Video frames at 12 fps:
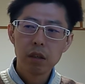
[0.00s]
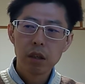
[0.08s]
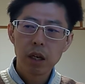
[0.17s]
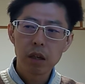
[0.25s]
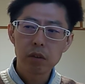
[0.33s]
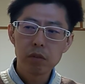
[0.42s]

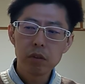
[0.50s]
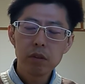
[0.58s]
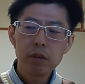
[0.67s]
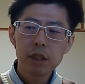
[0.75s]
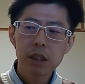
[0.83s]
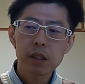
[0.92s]
あの、
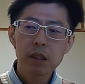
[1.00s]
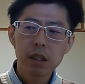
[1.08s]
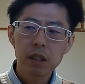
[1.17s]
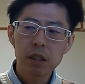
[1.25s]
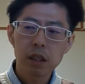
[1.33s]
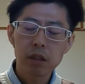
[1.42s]
入院させら
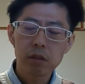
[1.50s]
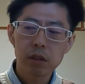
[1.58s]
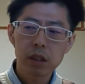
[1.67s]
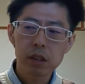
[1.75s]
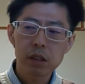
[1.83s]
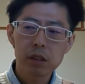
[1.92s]
れたりと
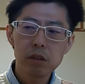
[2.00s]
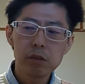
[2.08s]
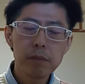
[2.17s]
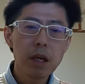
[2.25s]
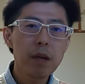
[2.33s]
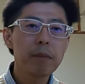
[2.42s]
かする
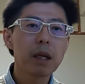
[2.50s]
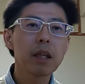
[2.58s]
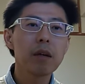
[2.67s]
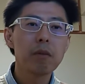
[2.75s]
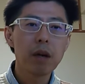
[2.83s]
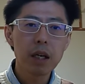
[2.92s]
前ま
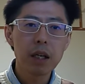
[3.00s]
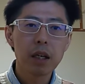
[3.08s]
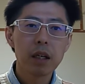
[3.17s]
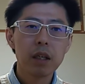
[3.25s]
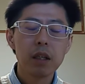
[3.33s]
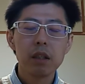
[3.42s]
で
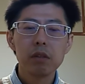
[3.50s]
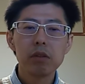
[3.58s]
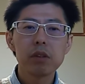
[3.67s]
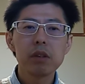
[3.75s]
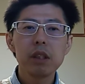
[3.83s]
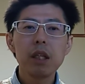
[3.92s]
は、普
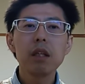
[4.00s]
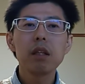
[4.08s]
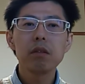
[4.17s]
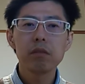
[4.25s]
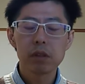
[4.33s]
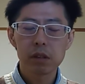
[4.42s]
通に寝れて
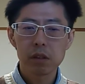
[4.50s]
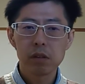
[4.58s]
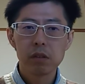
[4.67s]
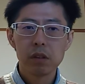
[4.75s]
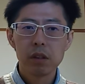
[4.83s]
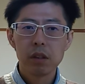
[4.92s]
るんですよ。